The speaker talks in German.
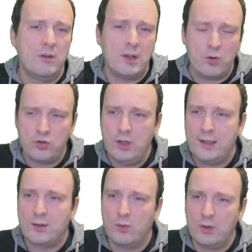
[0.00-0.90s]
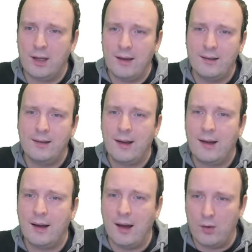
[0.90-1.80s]
tauschen die es
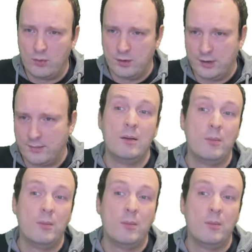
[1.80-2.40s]
untereinander aus.